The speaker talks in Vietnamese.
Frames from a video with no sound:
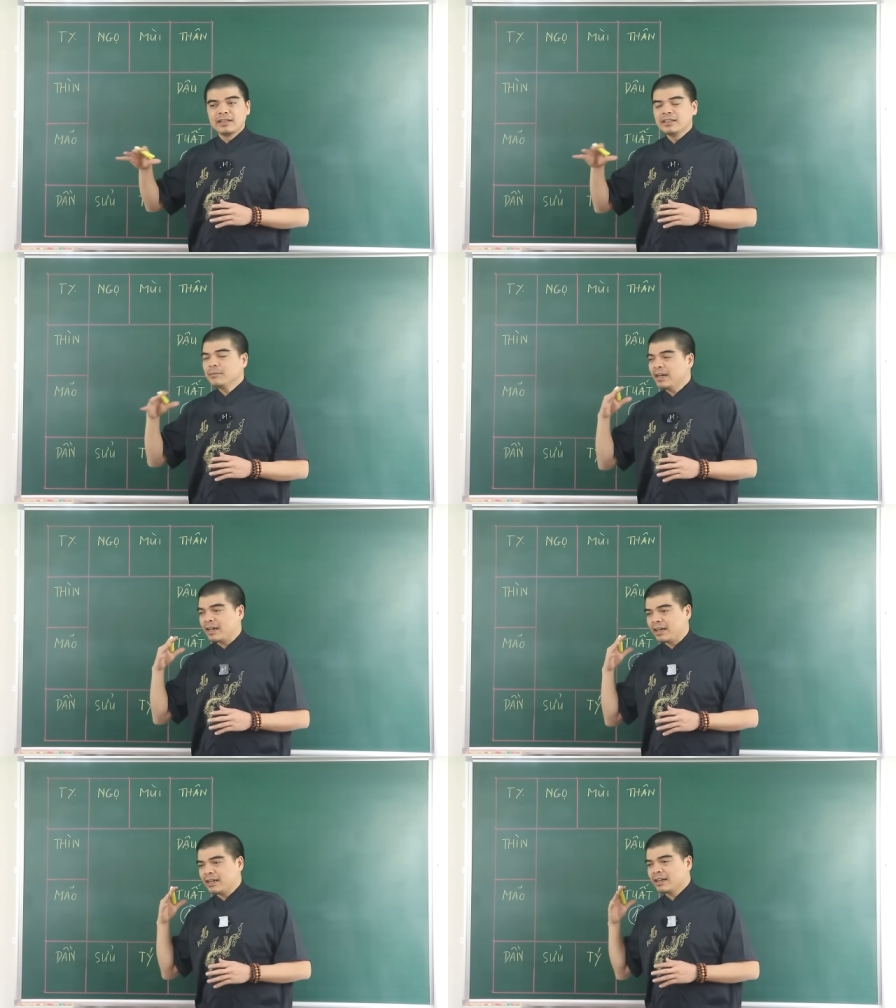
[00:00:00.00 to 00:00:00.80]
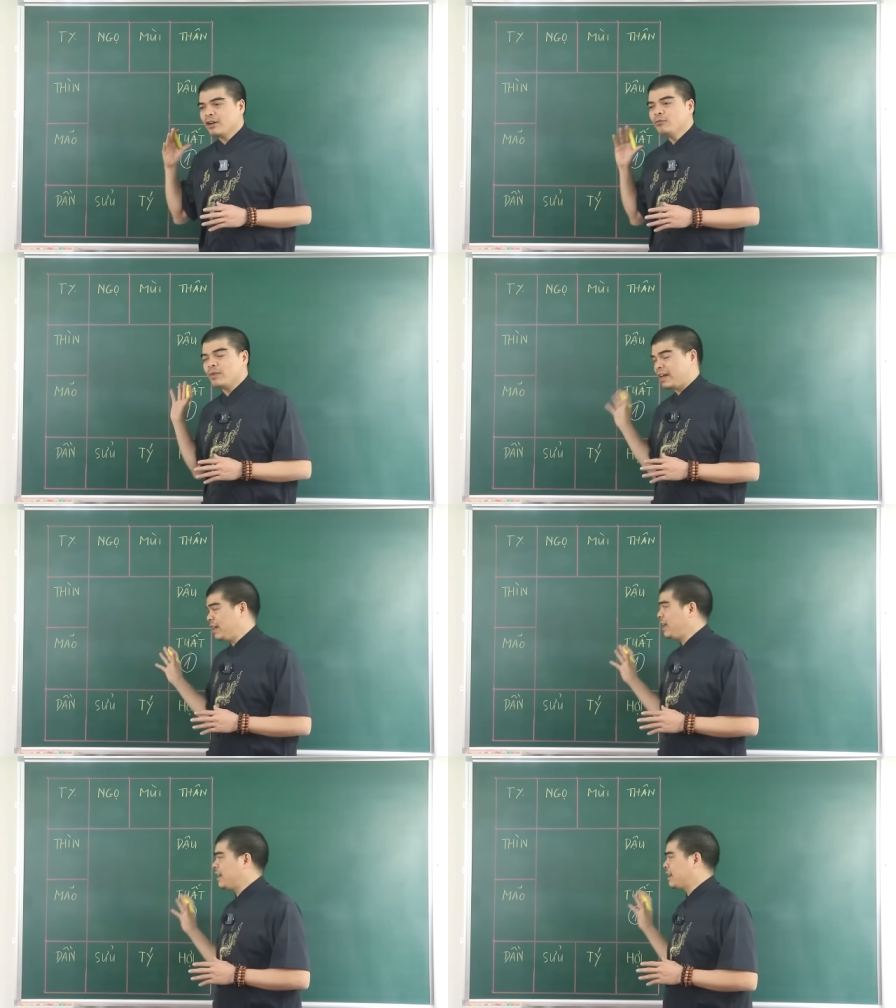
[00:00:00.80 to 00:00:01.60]
Nhưng mà ấy, không
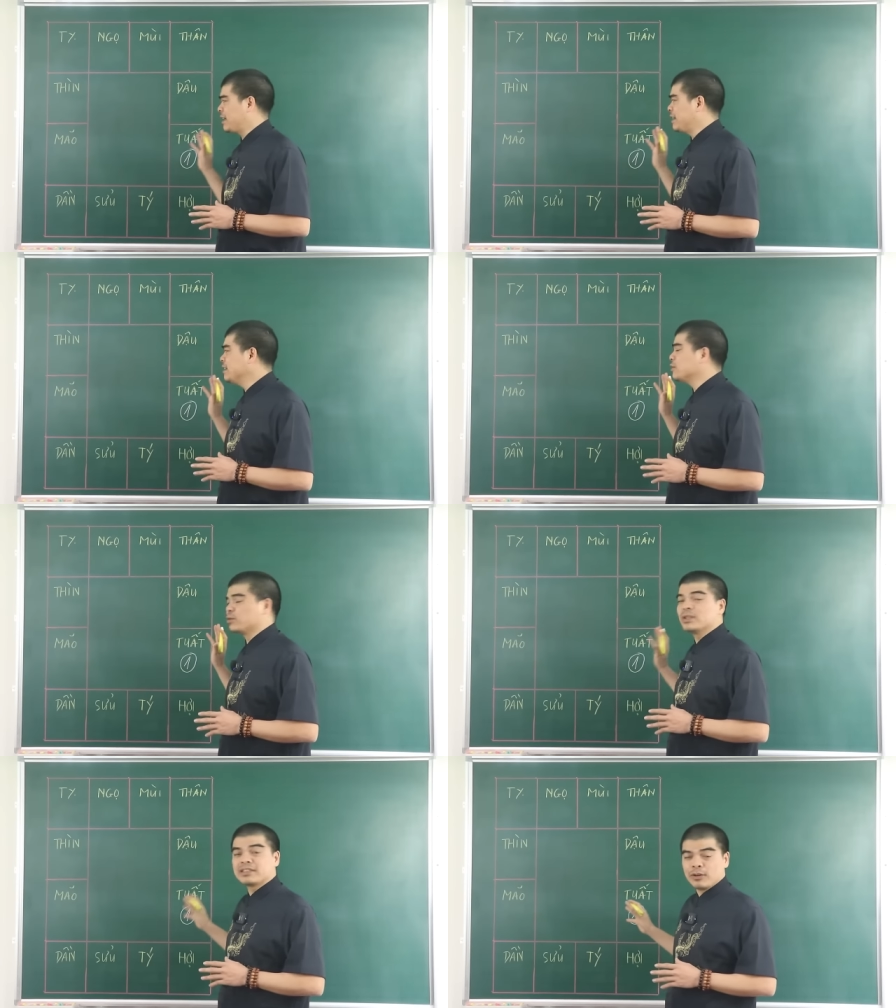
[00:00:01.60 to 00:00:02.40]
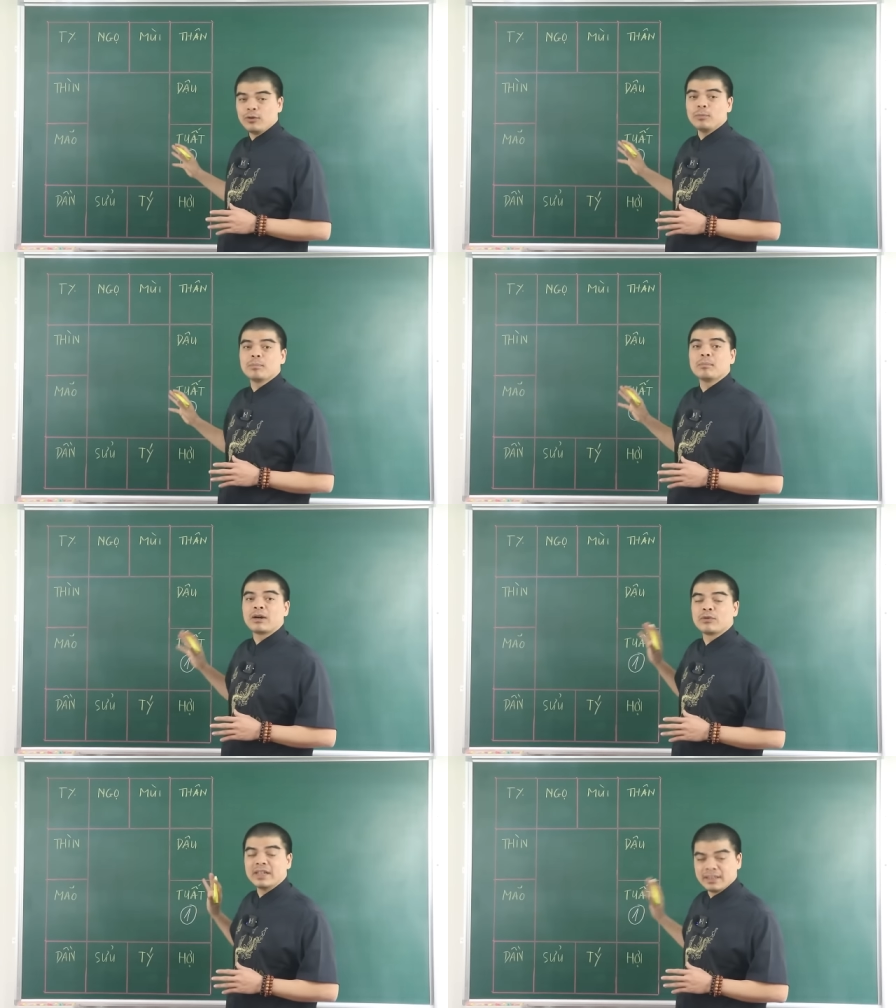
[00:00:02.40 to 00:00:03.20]
phải là cái người tuổi Tuất xấu,
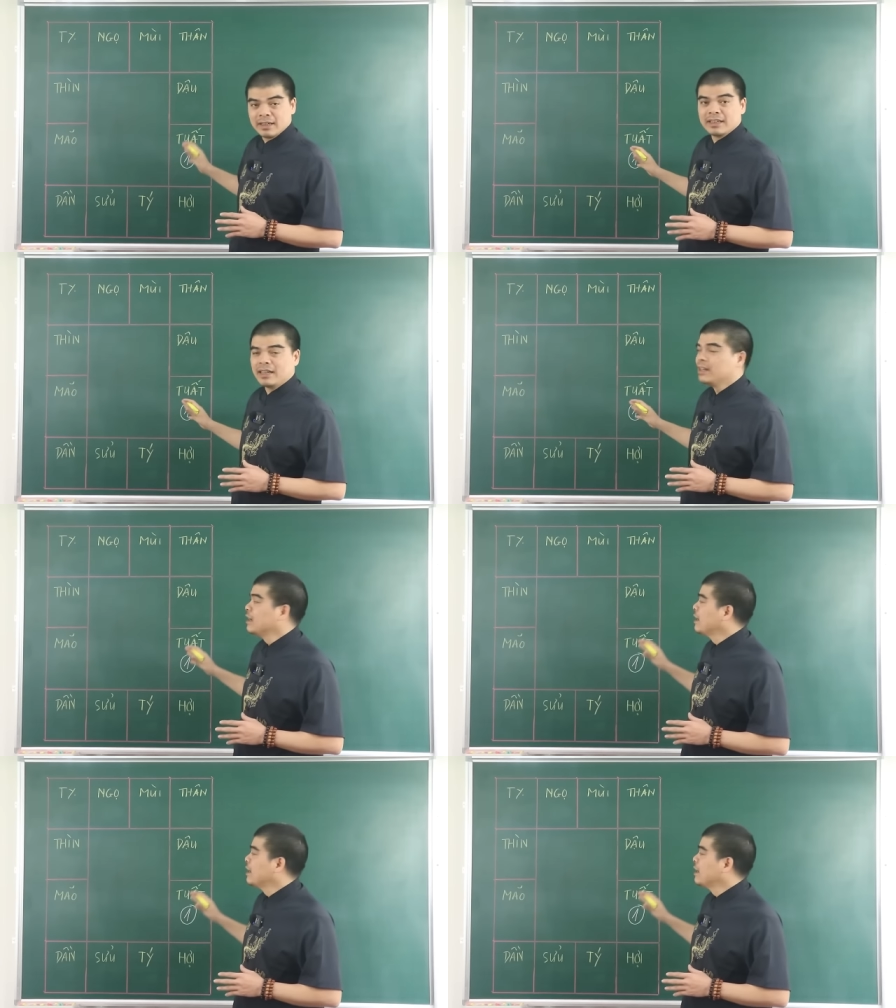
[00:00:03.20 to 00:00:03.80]
mà quý vị nhớ nhá,